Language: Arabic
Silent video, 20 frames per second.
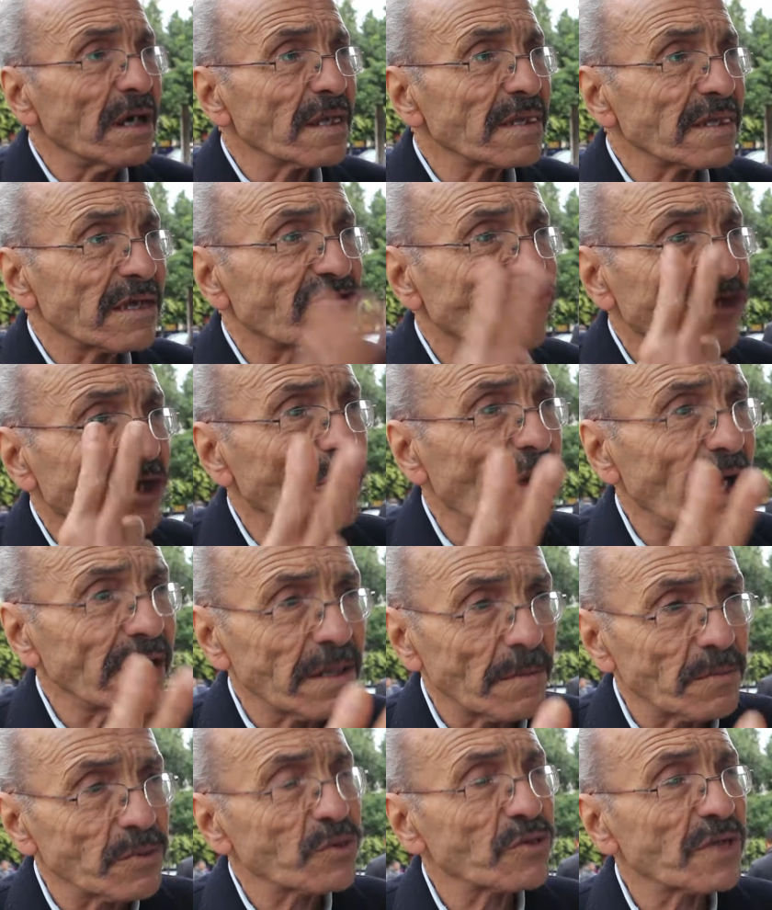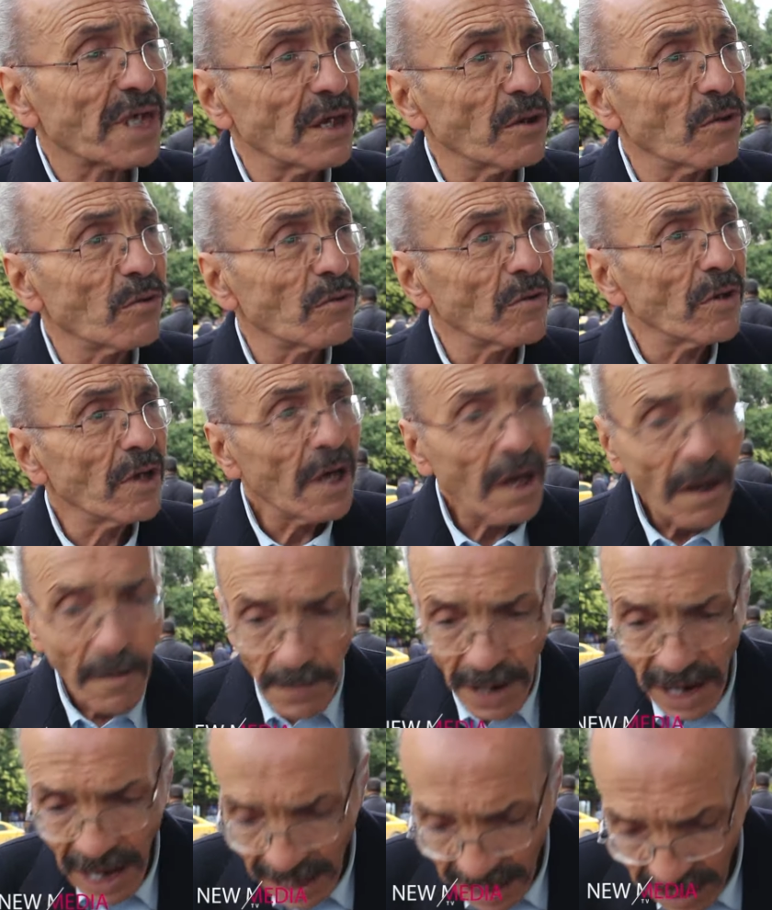ساشيه واحده بزوز كيلو
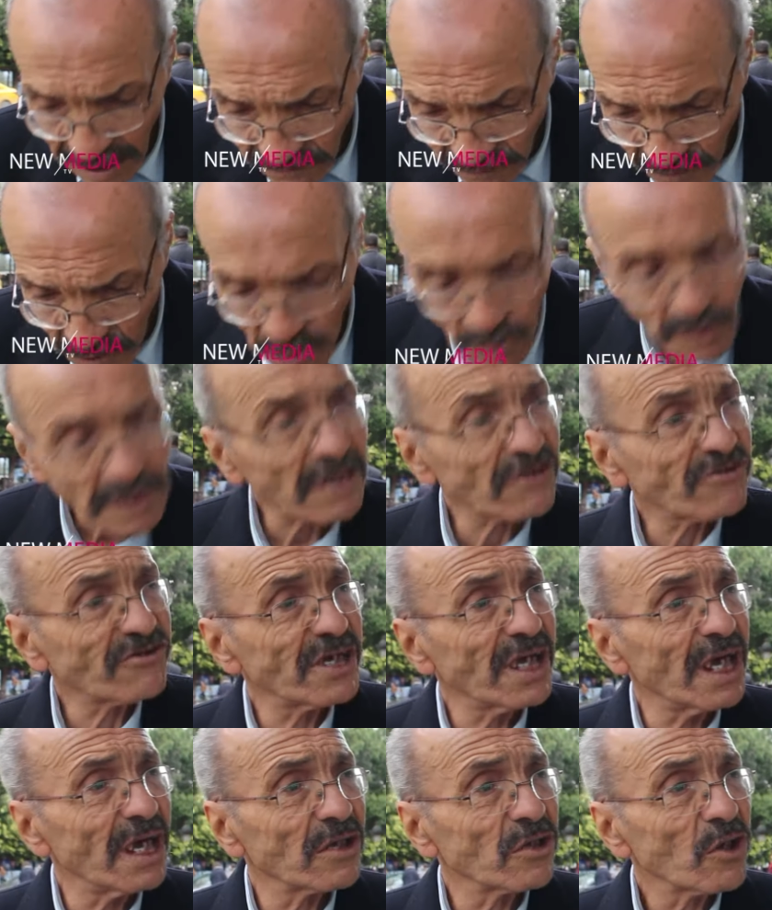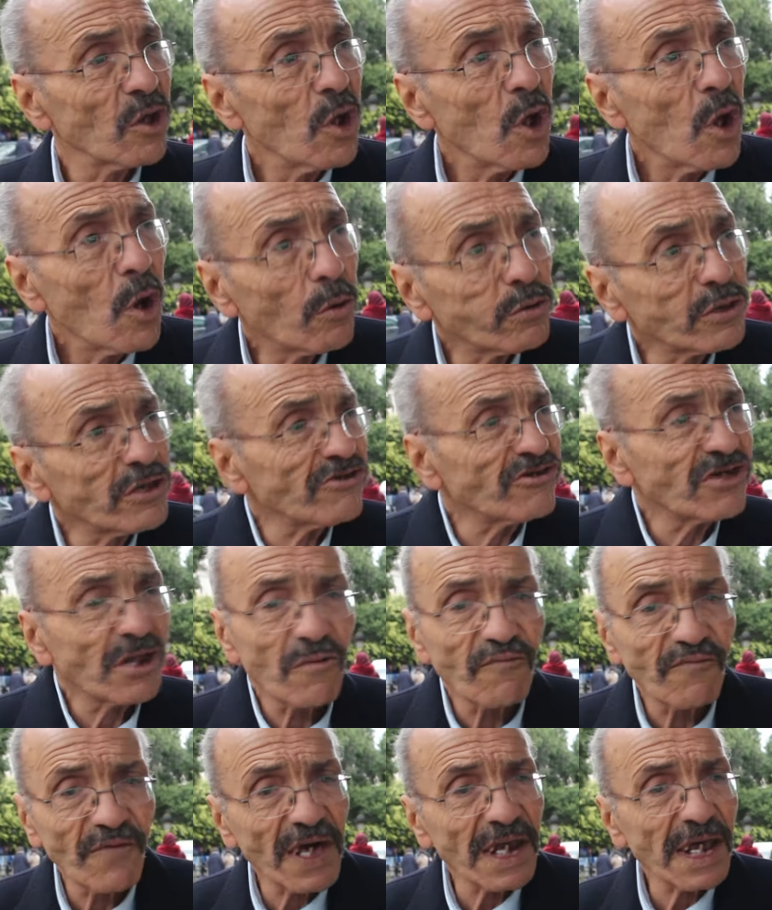مراه خطفت زوز ساشيات
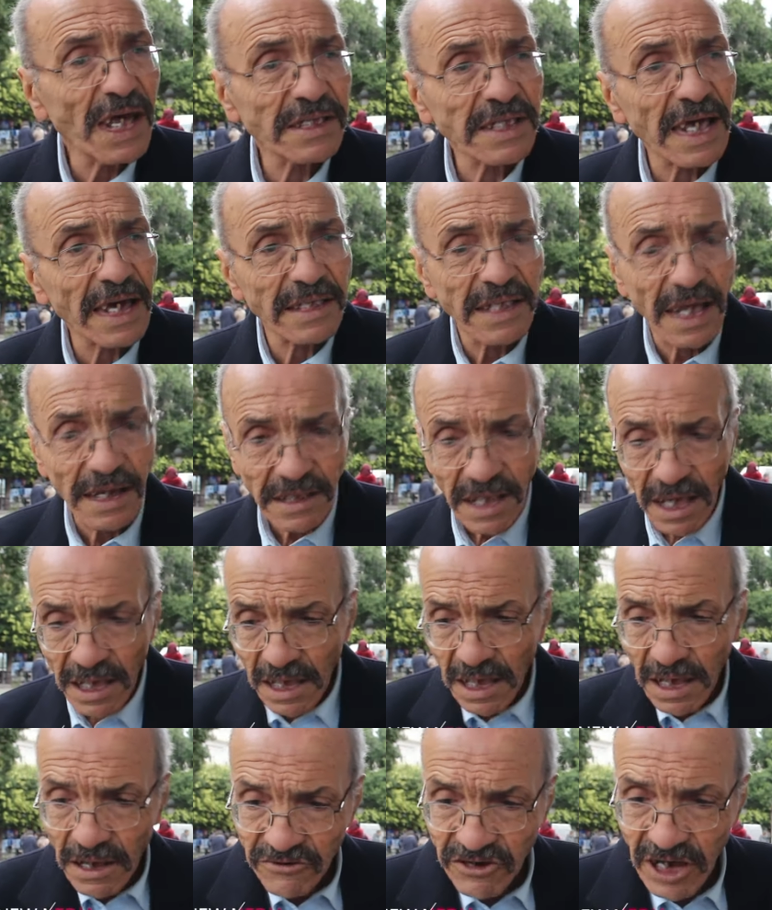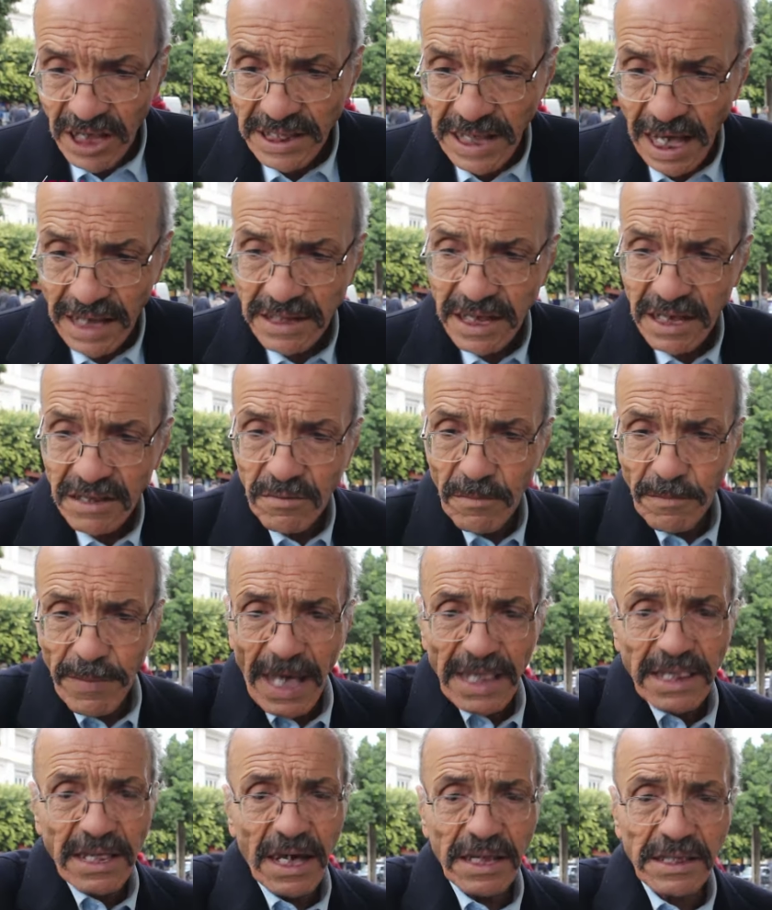وتجري فارحه تك تك جات عديت من
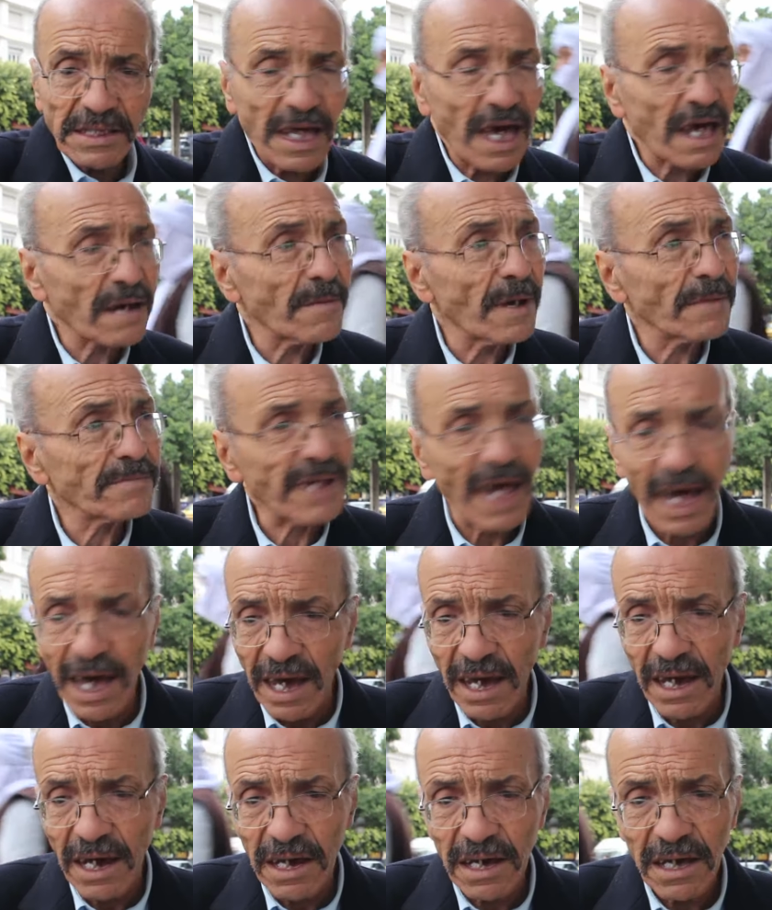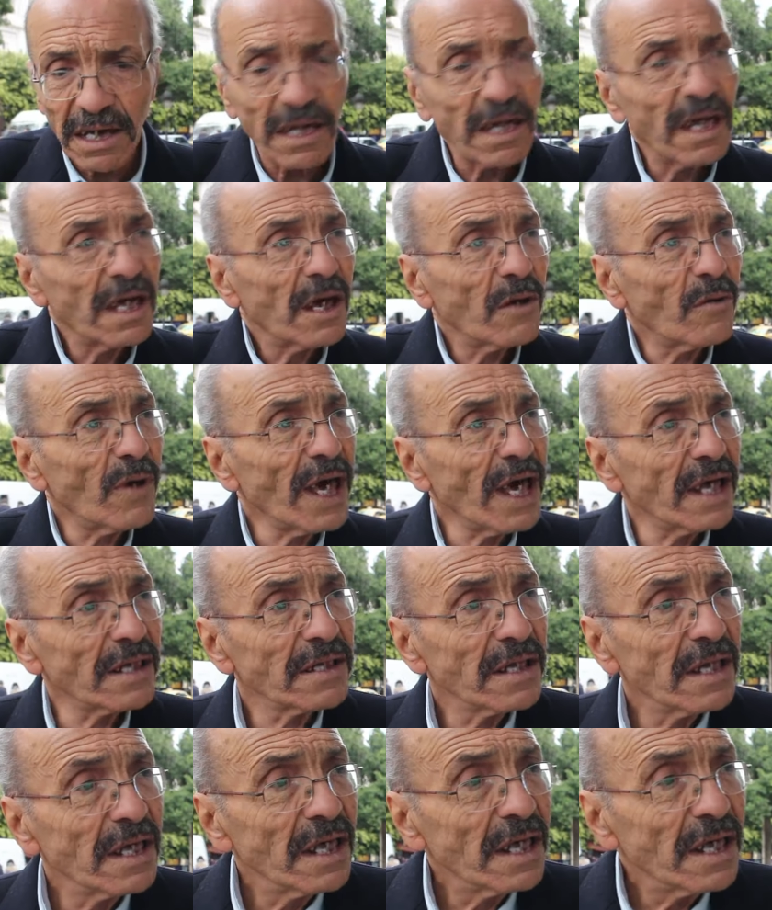بحذا الطارمه نتاع الواحد
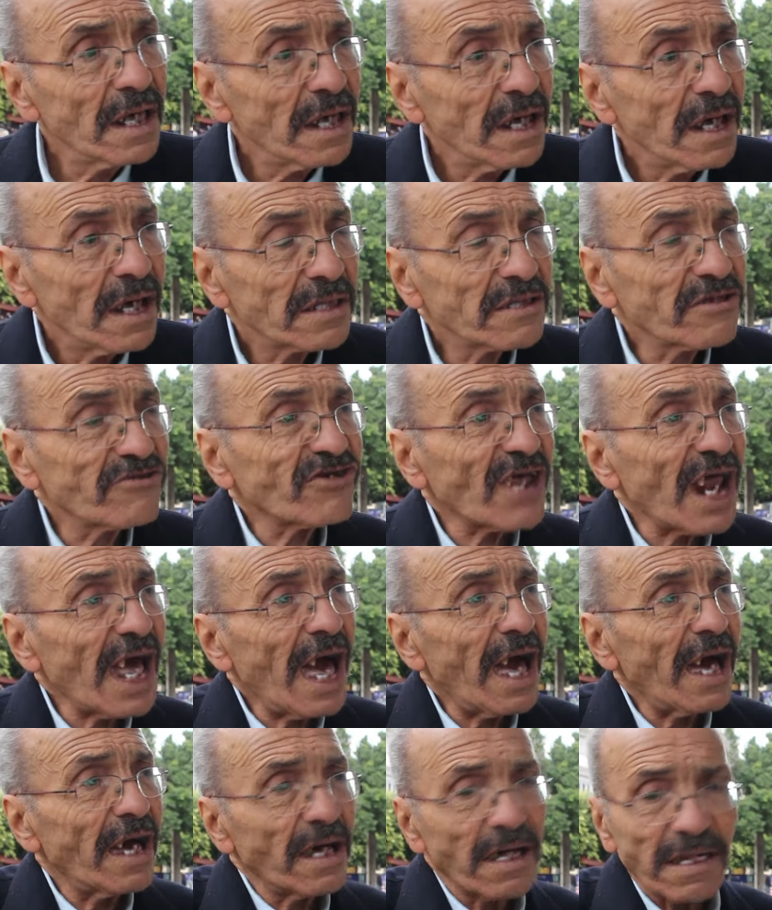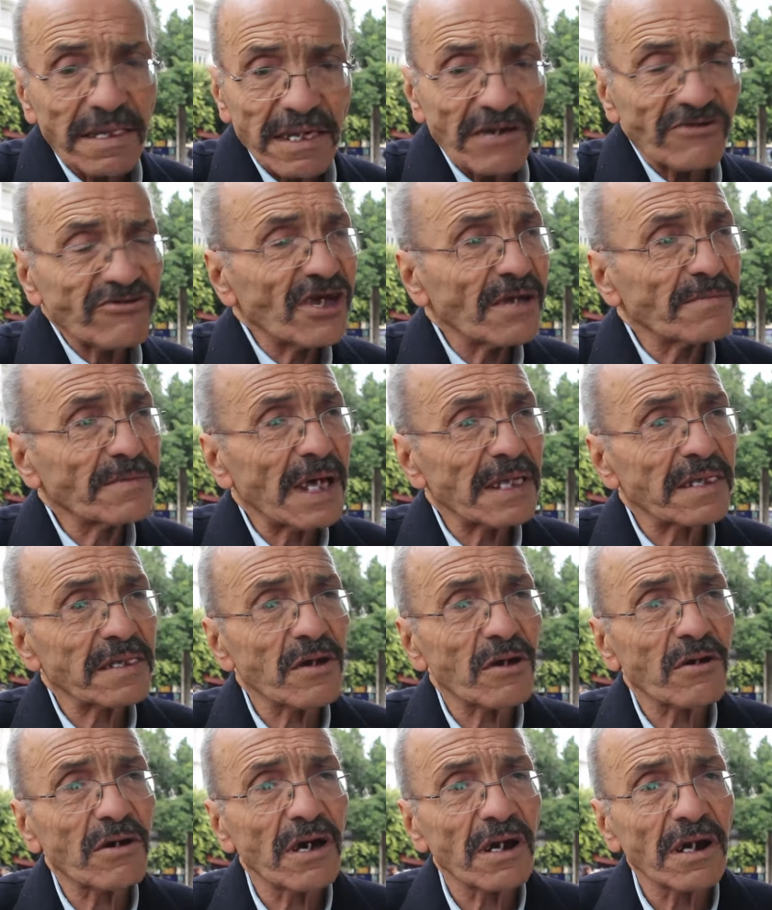تجرحها ساشيه تاع
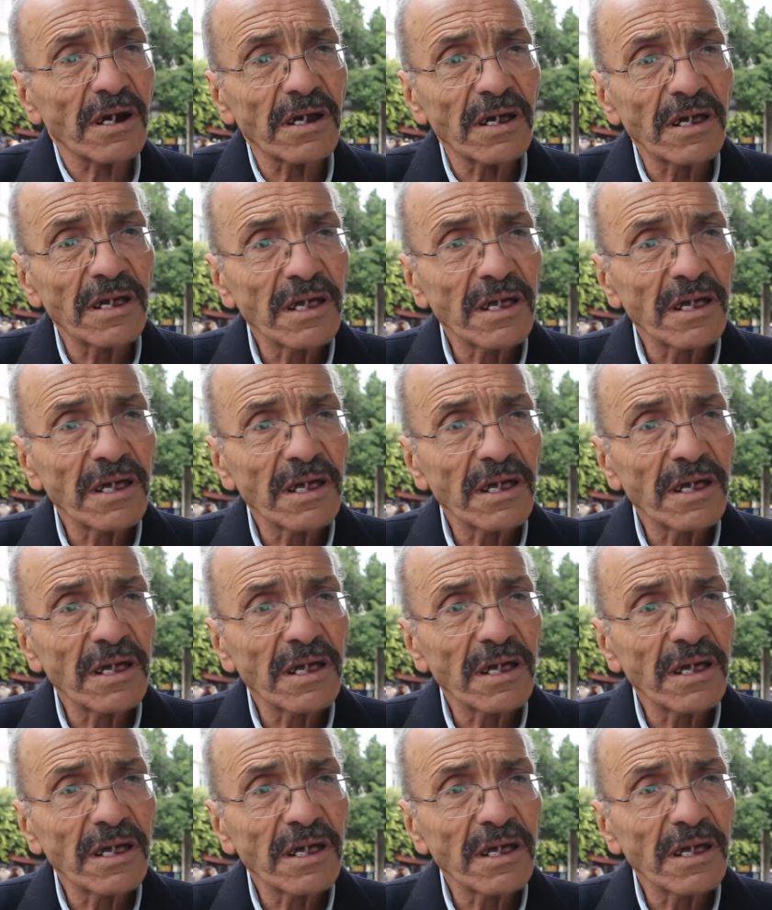السكر